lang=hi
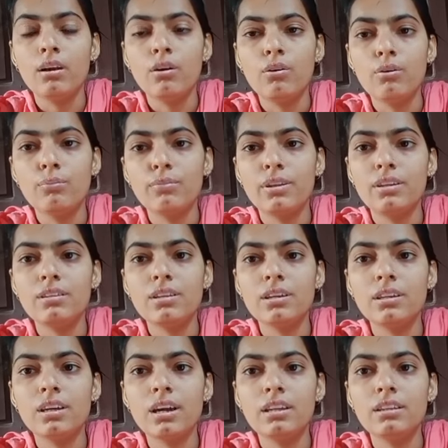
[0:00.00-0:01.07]
और मेरी
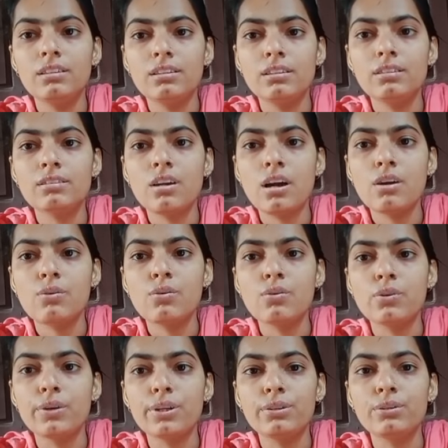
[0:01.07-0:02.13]
तैयारी ठीक ठाक हो
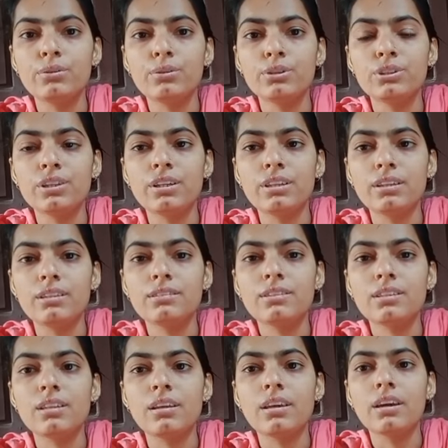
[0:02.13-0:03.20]
गई थी दो हज़ार इक्कीस से
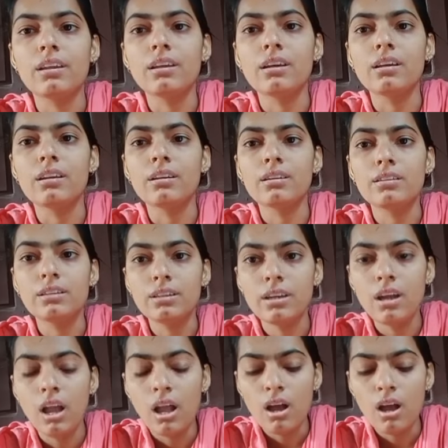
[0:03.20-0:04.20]
तैयारी कर रही थी